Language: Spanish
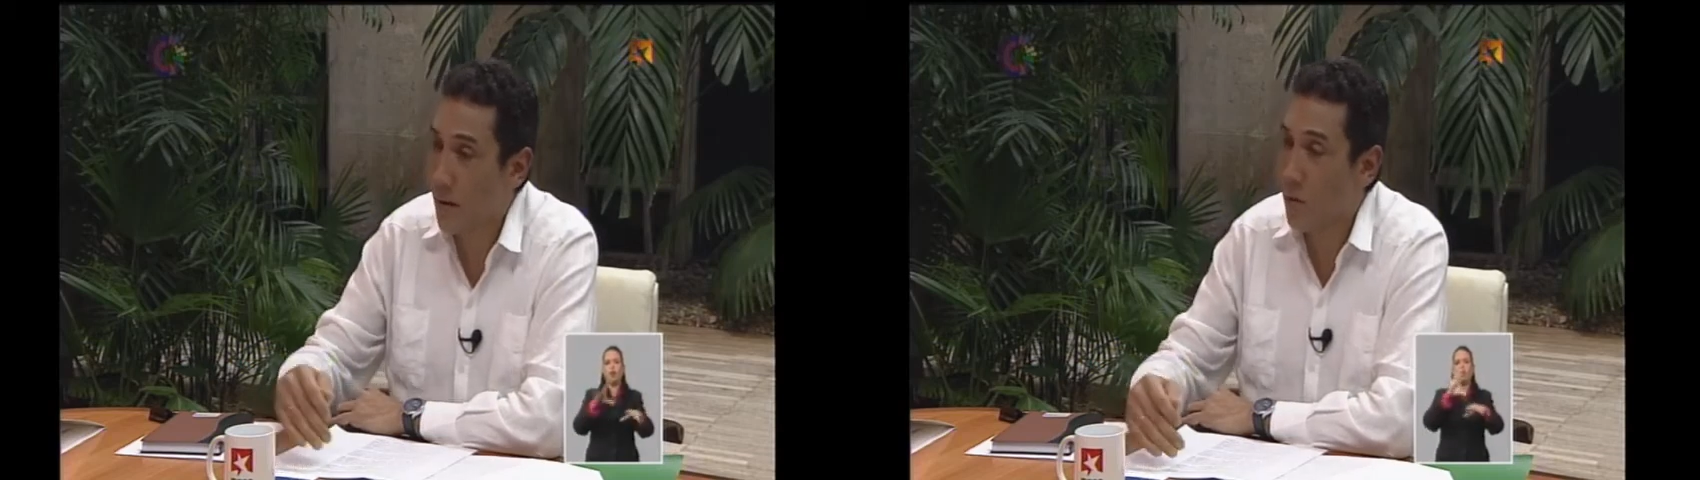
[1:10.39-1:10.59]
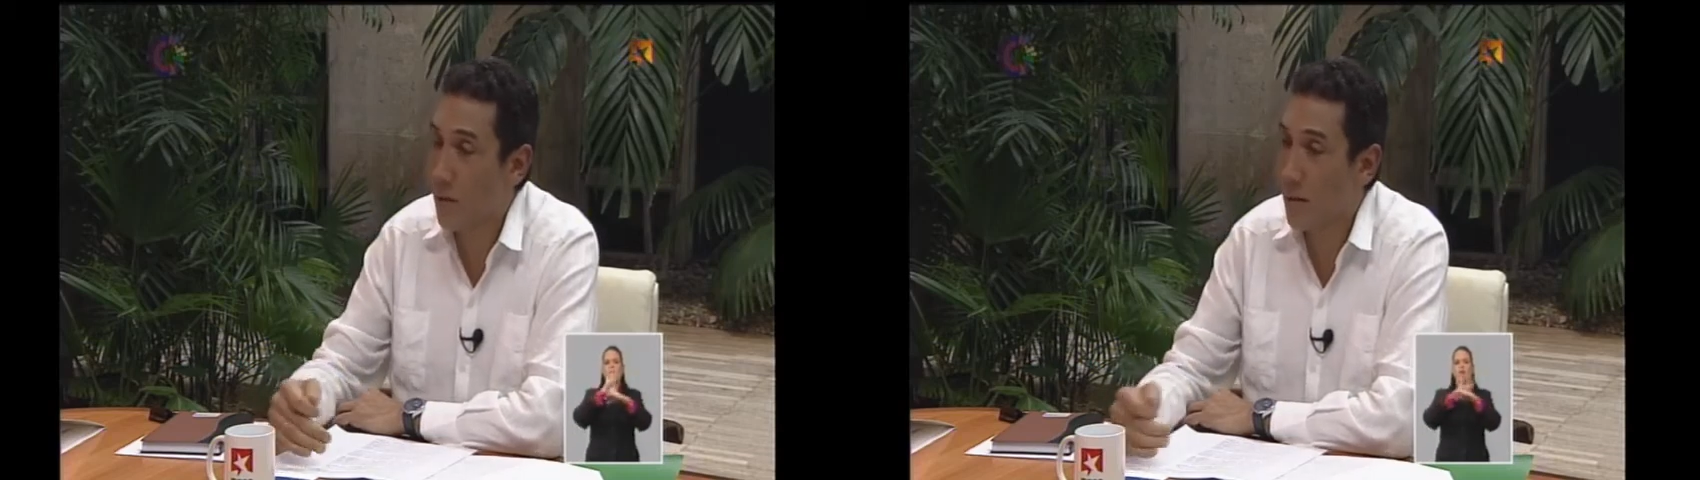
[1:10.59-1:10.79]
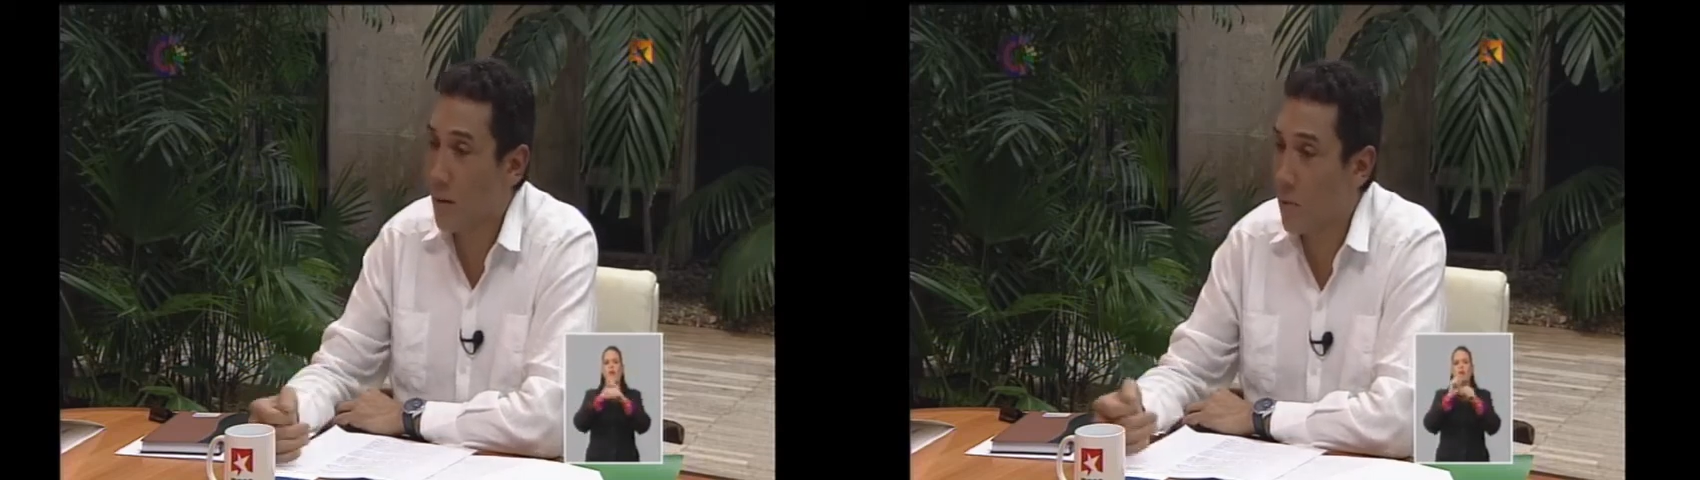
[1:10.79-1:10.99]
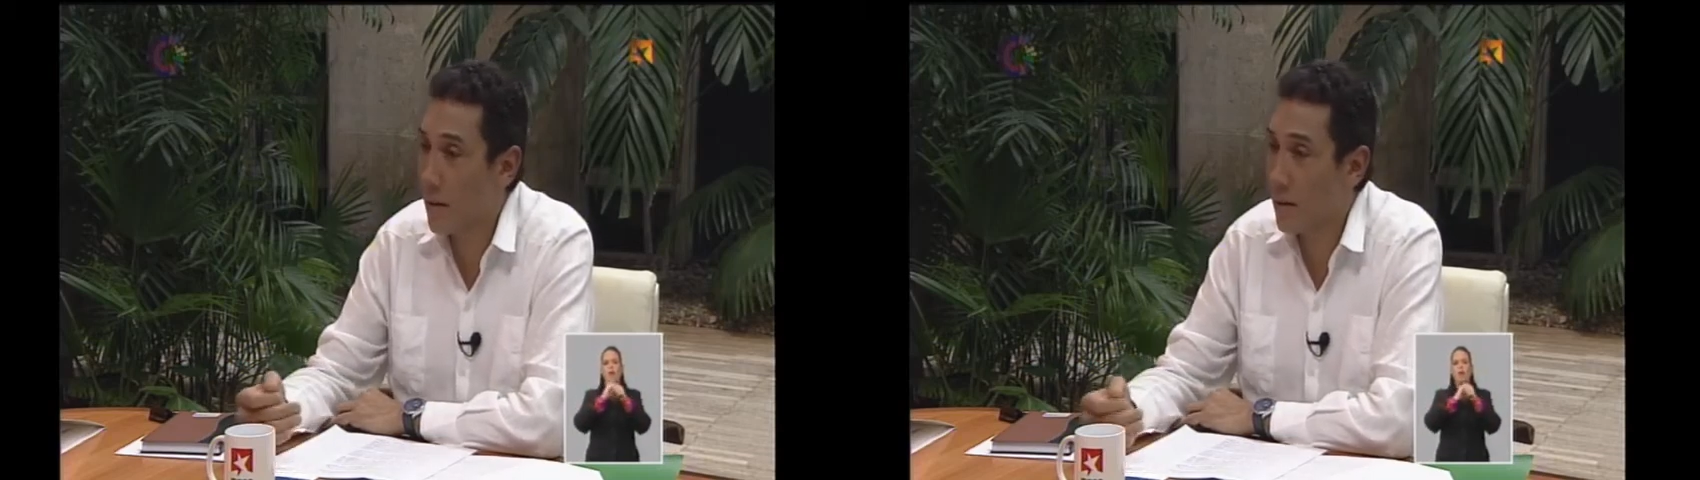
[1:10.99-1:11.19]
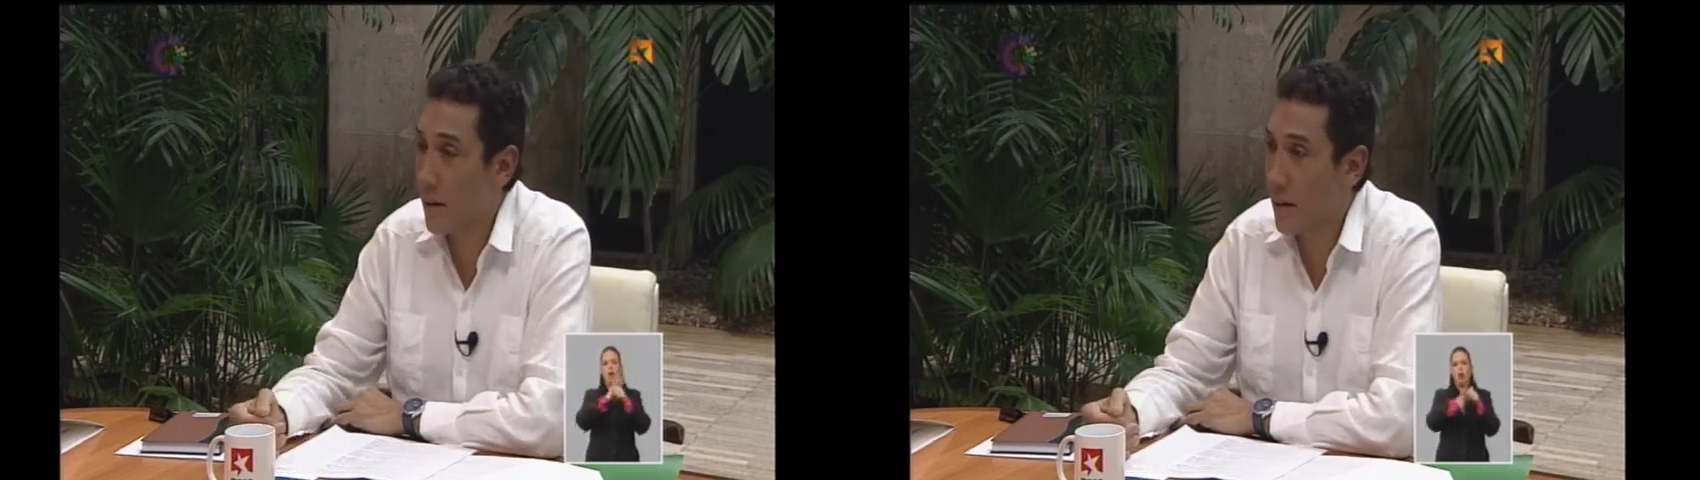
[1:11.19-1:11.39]
recomendamos
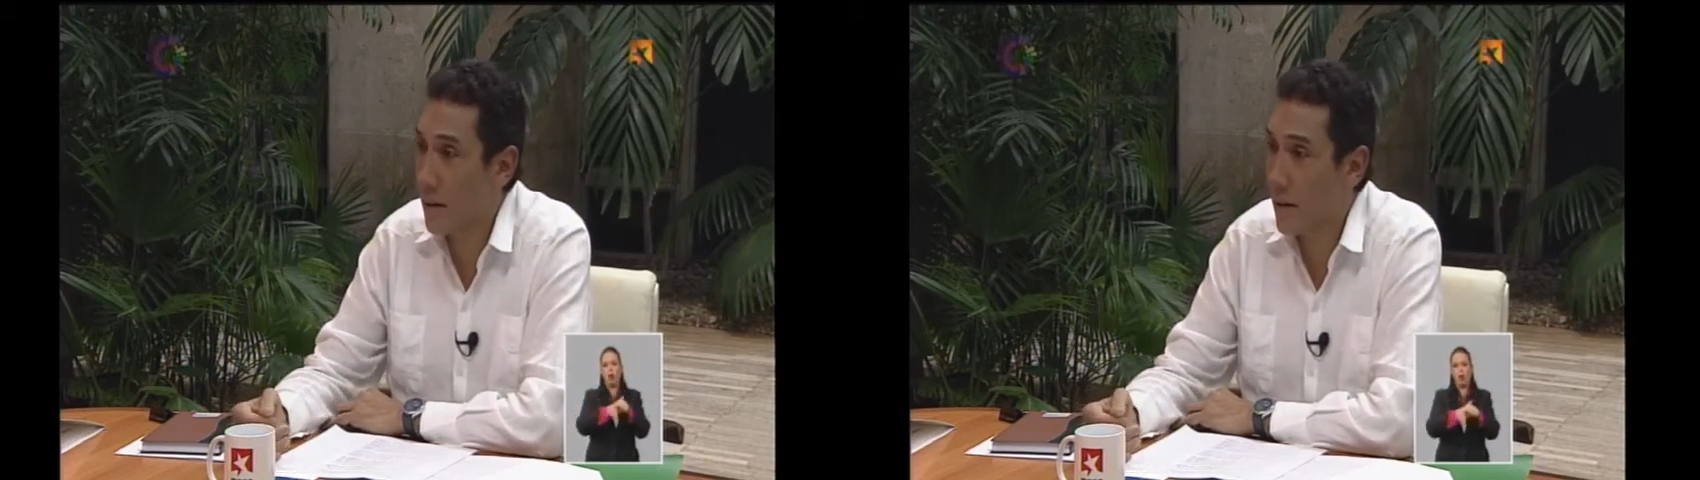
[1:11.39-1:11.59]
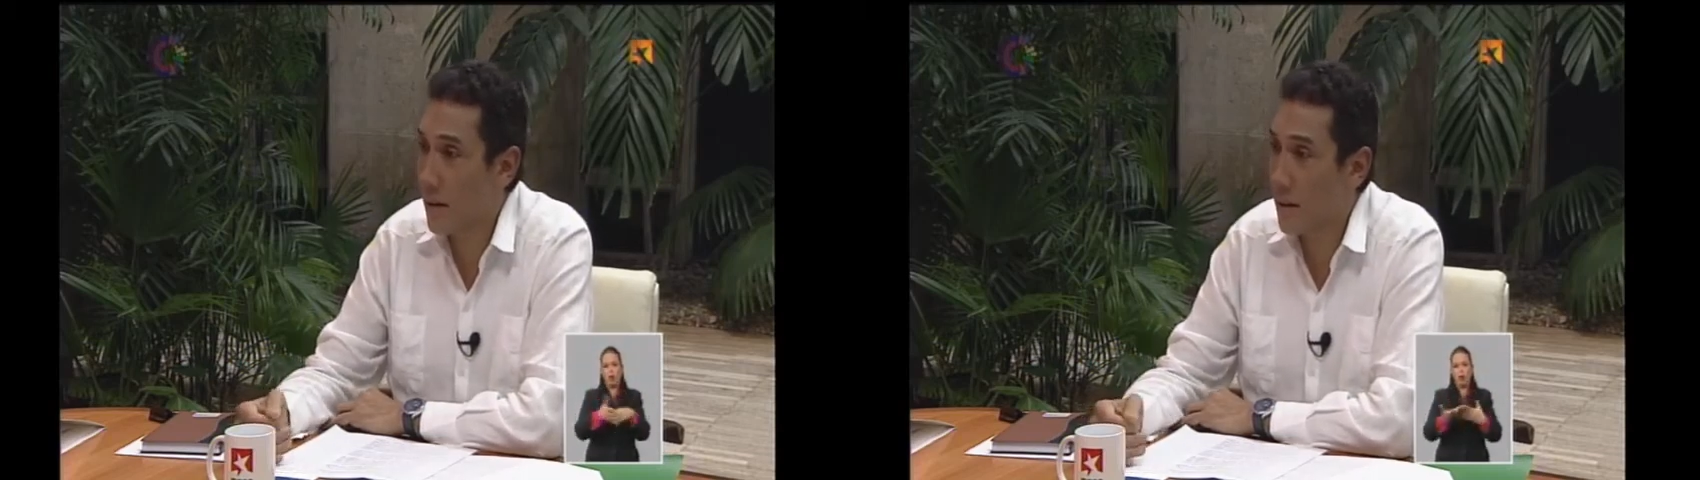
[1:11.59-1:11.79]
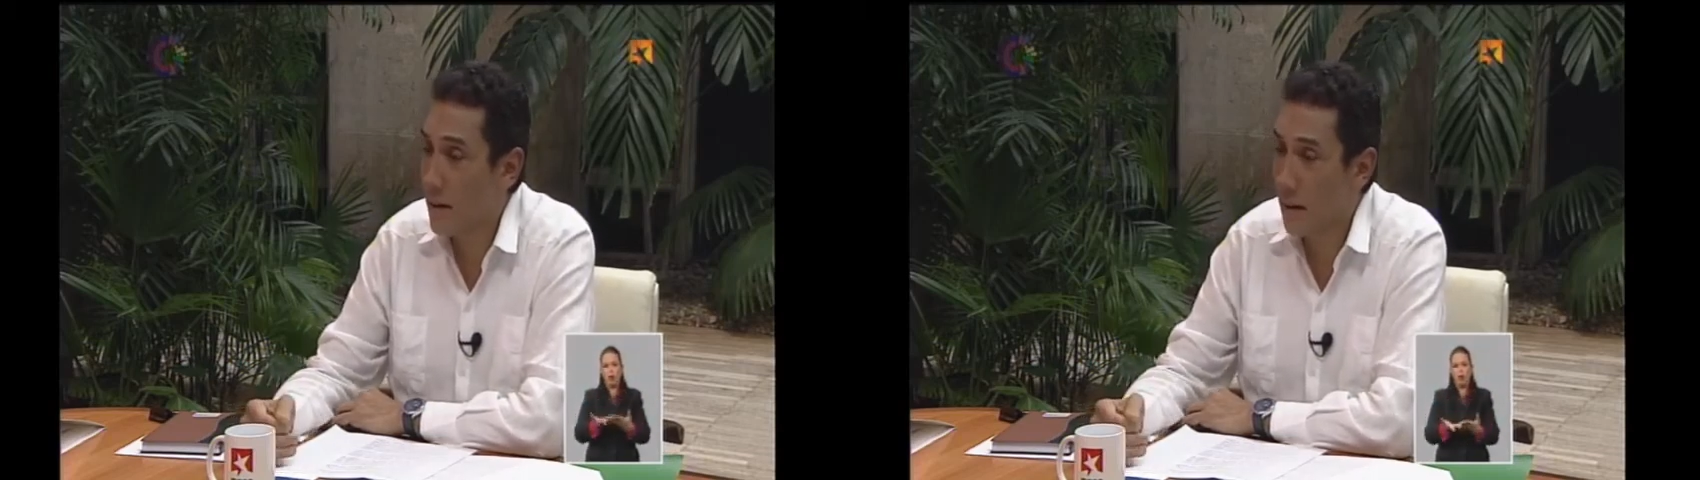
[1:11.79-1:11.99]
en el día de ayer